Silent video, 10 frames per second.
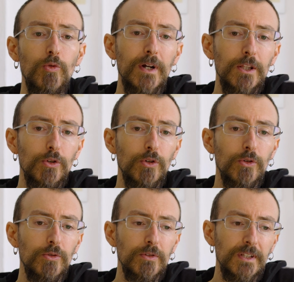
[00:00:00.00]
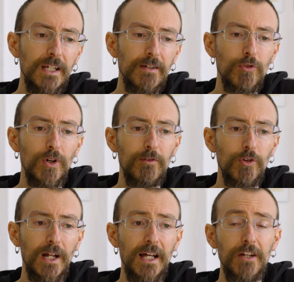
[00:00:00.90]
Quando devo
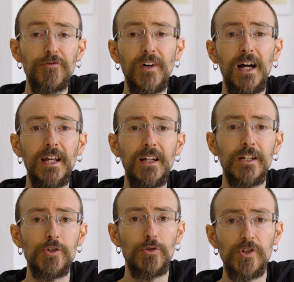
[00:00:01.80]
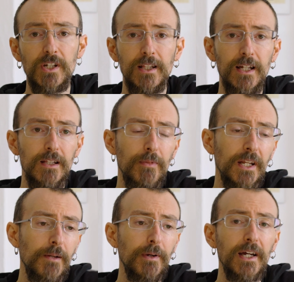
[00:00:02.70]
lavorare file che sono scattati in
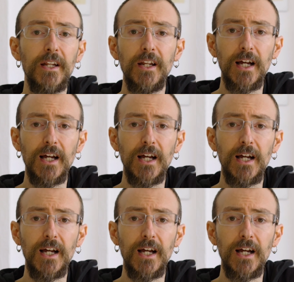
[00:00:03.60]
maniera magari